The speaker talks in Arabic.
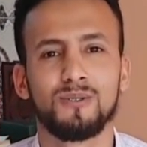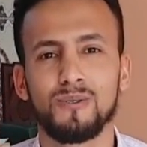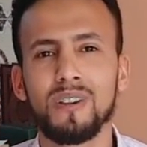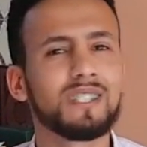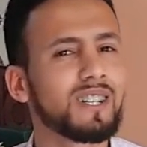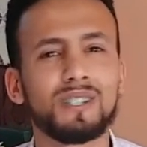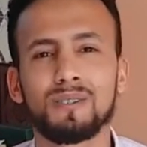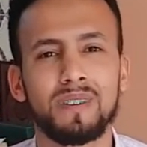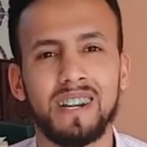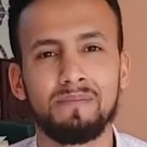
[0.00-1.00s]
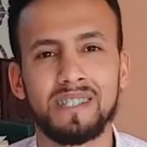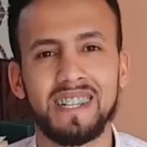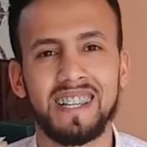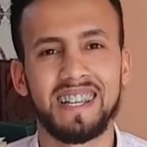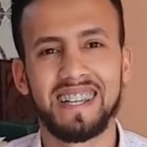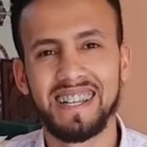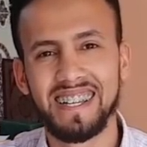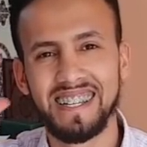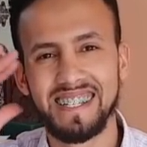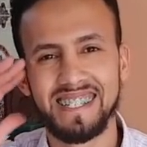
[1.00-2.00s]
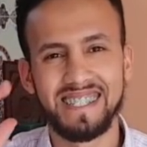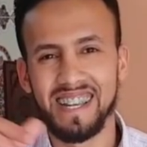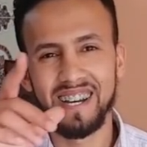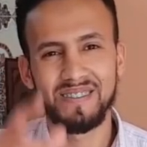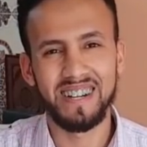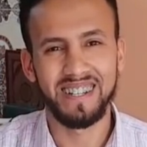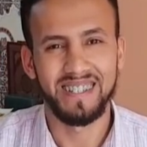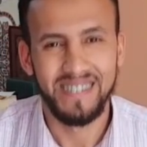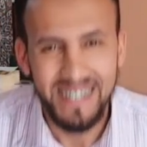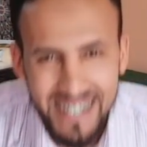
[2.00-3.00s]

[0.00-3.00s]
ولا تقنطوا من رحمه الله السلام عليكم